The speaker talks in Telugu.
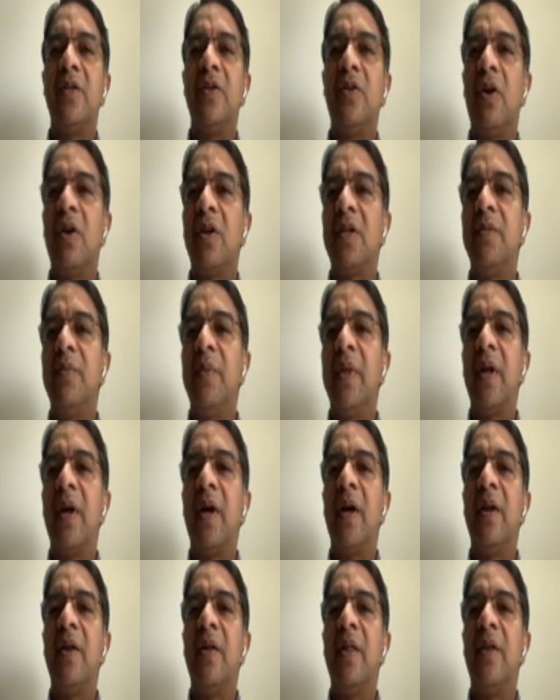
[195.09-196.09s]
స్టాక్స్ మీద
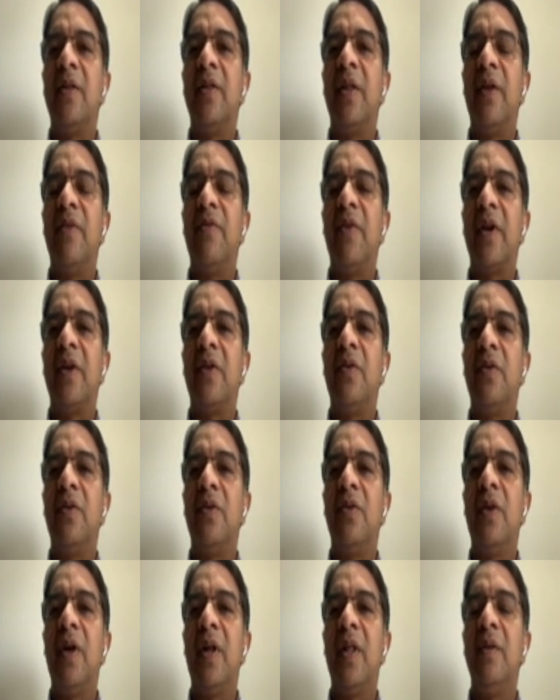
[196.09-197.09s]
కానీ ఏదైతే ఎఫెక్ట్
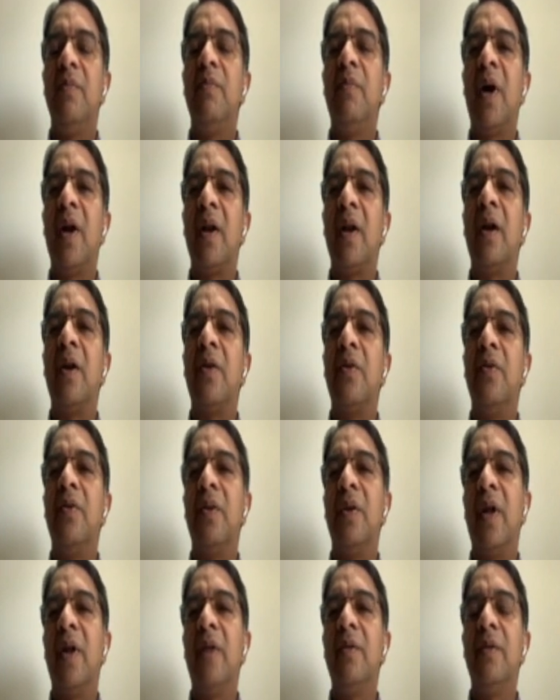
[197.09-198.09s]
ఉంటుందో అది
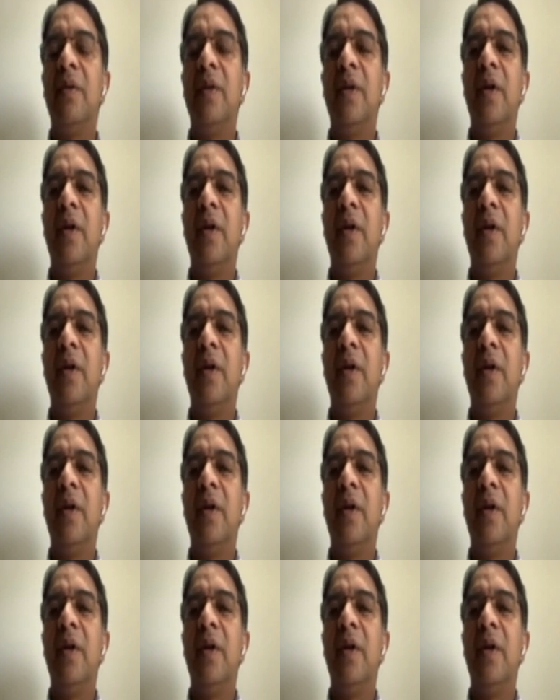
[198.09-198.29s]
మాట్లాడుకుంటున్నారు